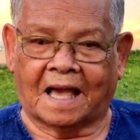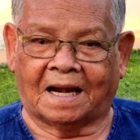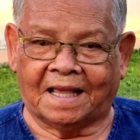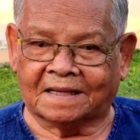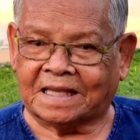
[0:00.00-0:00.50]
ถ้า
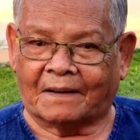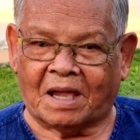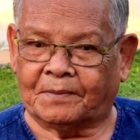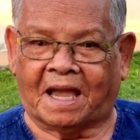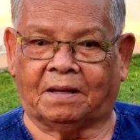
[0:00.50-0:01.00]
เลี้ยงช้าง
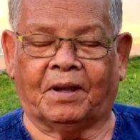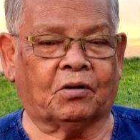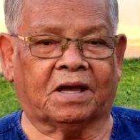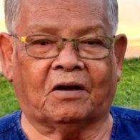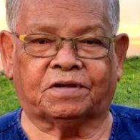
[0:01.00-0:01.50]
ใหม่ ๆ
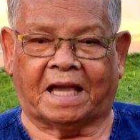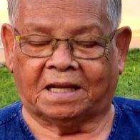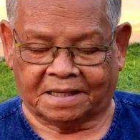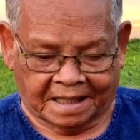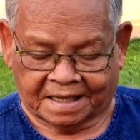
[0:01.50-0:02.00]
ไม่ค่อยเข้าใจ
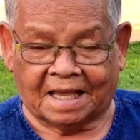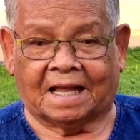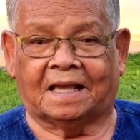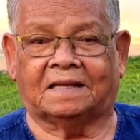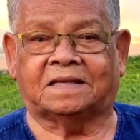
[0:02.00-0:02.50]
เลยอย่างนี้
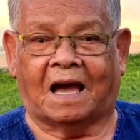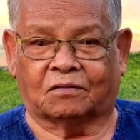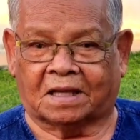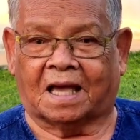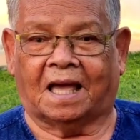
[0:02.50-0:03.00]
แหละ จะ
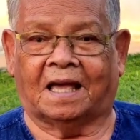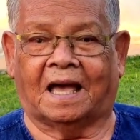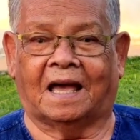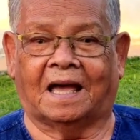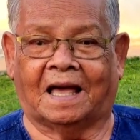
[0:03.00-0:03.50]
เอาแต่
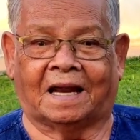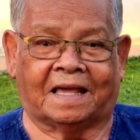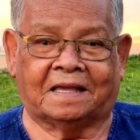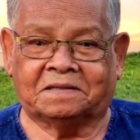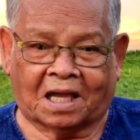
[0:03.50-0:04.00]
อะไร
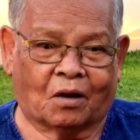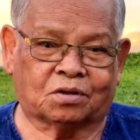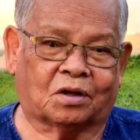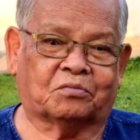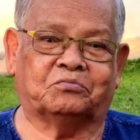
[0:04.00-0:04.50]
จะเอา
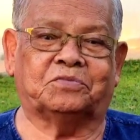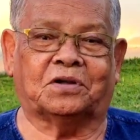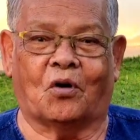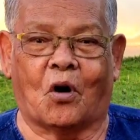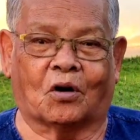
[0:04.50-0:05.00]
แต่
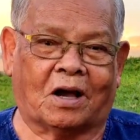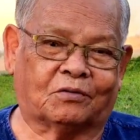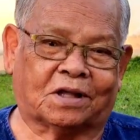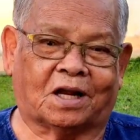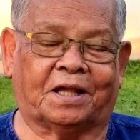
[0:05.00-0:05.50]
หอก
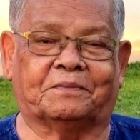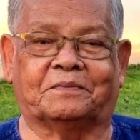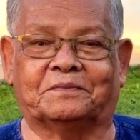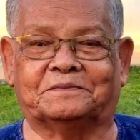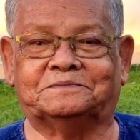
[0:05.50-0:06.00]
เขาอะไร
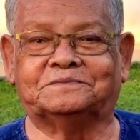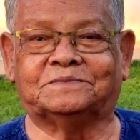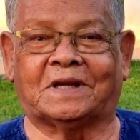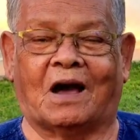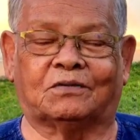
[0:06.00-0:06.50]

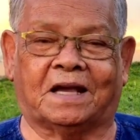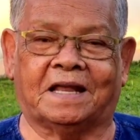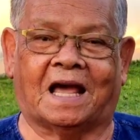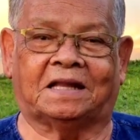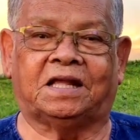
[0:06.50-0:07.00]
จะเอาแต่
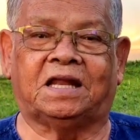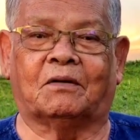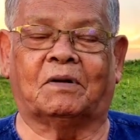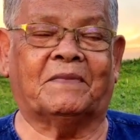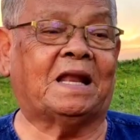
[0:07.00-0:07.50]
ให้ได้ที
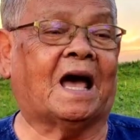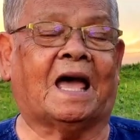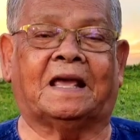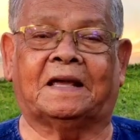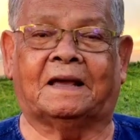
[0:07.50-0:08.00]
เดียวมันไม่
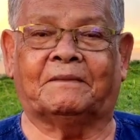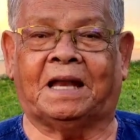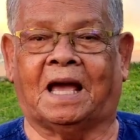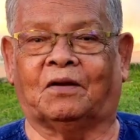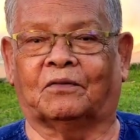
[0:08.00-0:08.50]
ได้อ่ะ
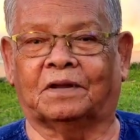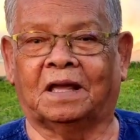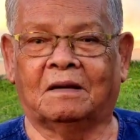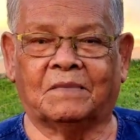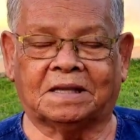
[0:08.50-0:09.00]
ไม่ได้ดอก
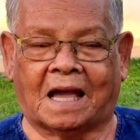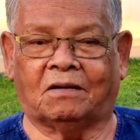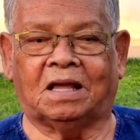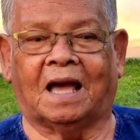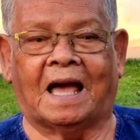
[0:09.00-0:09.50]
เมื่อเช้า
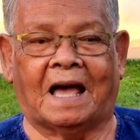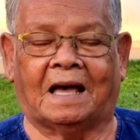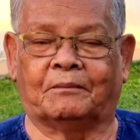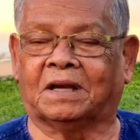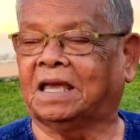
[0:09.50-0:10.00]
นี่ฮะ
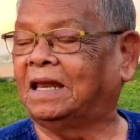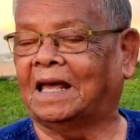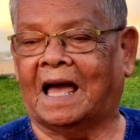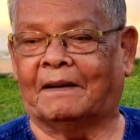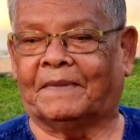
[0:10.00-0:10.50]
เมื่อกี้
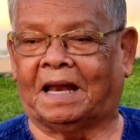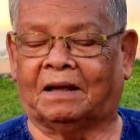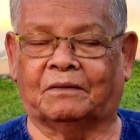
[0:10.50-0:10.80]
นี่ห้ามไป